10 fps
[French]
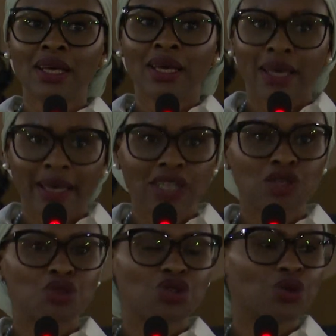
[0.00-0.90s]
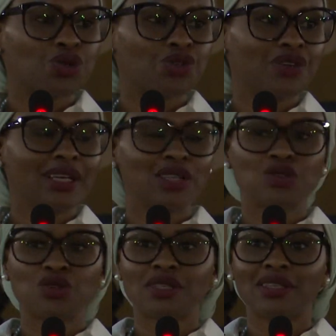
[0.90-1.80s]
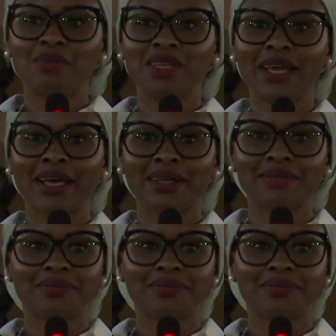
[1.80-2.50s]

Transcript: et je me suis retrouvée dans une société minière